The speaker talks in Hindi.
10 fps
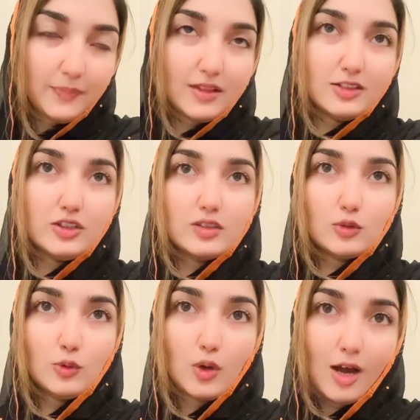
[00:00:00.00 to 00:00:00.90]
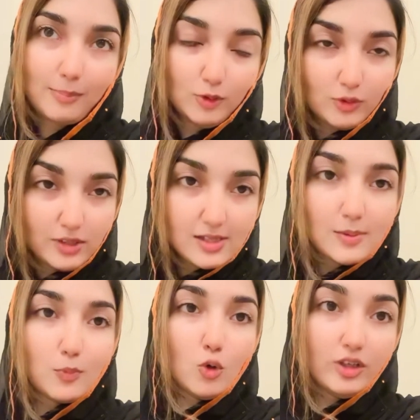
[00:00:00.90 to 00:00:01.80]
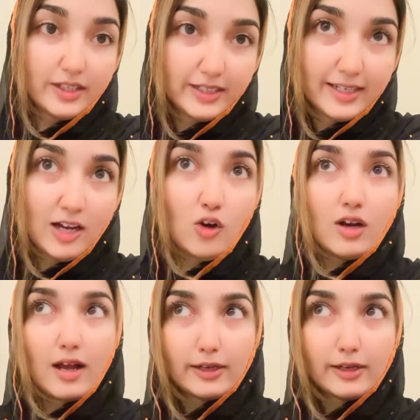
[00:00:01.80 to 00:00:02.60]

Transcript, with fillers: है जिसको आप लोगों ने सपोर्ट किया है और